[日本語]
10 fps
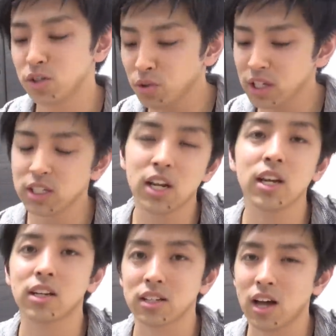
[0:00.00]
詳細知ら
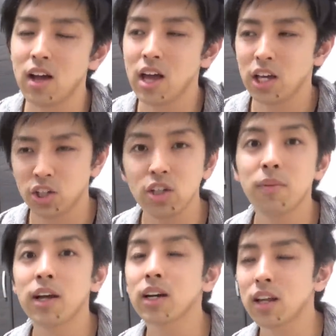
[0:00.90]
ないからさ、
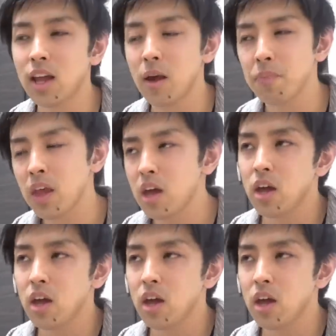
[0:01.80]
有名な方で、